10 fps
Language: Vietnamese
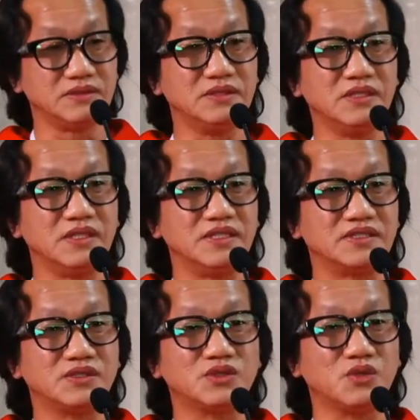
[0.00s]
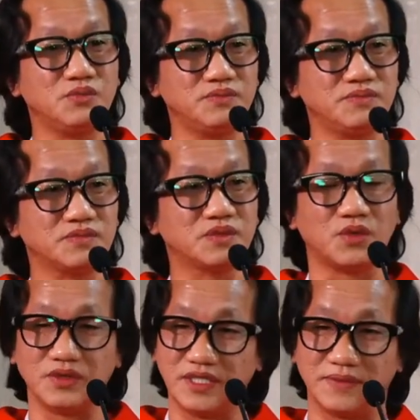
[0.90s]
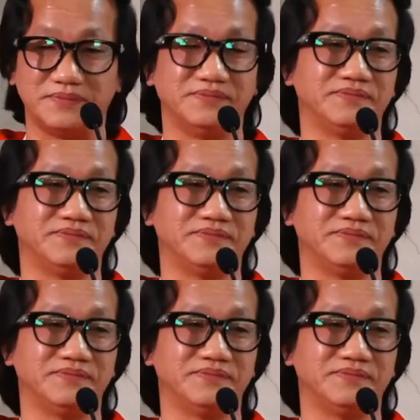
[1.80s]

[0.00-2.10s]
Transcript: những người dân chúng tội nghiệp.